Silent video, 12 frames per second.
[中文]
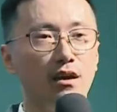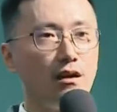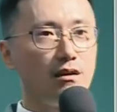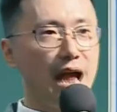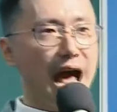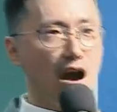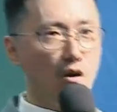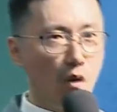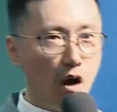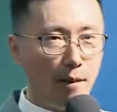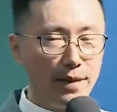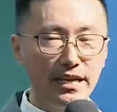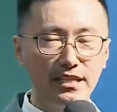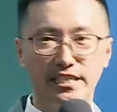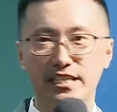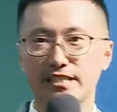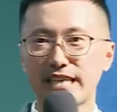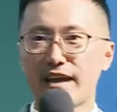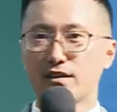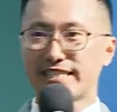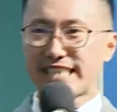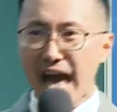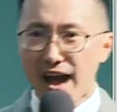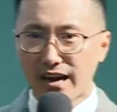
让我们一起在将